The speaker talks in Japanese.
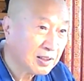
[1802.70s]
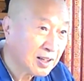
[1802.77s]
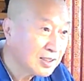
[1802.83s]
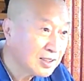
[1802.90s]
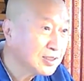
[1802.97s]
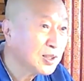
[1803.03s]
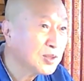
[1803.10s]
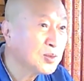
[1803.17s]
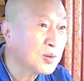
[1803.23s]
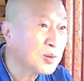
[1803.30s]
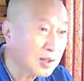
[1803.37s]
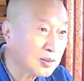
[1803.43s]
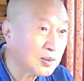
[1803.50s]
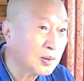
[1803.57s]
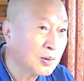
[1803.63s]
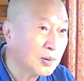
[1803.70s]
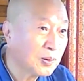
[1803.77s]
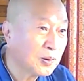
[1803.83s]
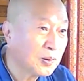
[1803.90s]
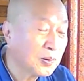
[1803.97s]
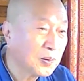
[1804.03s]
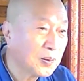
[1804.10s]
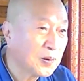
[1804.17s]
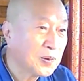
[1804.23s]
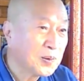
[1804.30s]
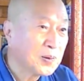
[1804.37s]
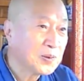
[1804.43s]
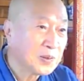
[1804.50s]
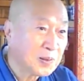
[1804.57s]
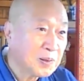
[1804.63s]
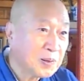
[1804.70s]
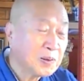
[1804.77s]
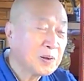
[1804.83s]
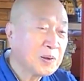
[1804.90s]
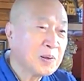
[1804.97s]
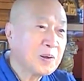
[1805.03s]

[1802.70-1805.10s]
は感じてんのかと。ね。